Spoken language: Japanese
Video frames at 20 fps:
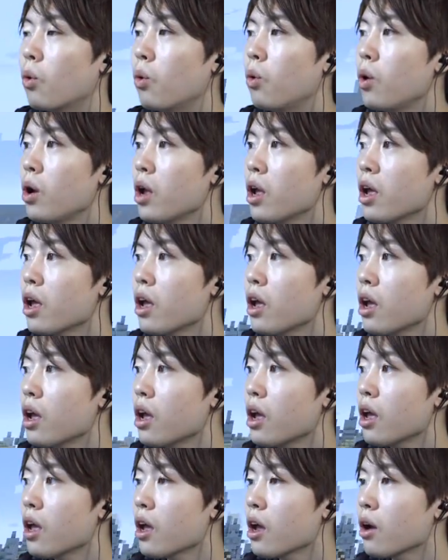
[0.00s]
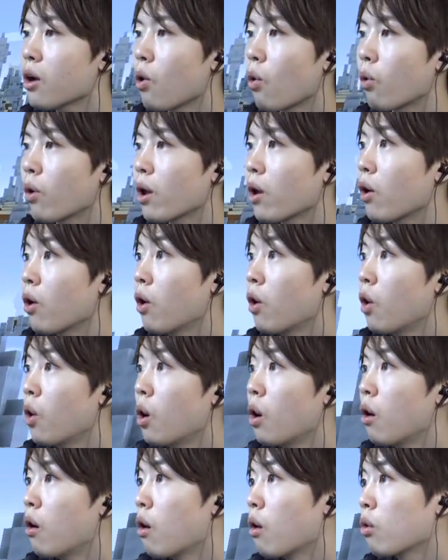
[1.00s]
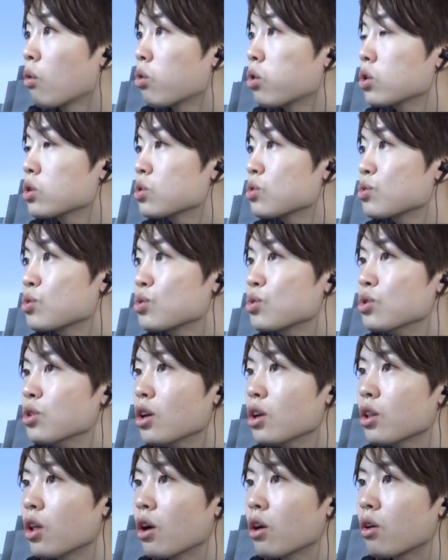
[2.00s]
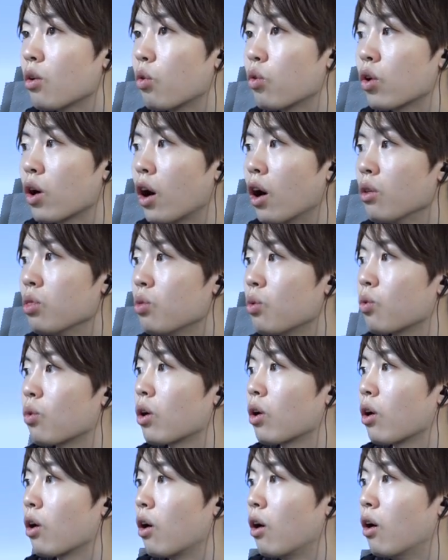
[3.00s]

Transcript: おえー、これ、これ進んだらなんか他あんのかなあ、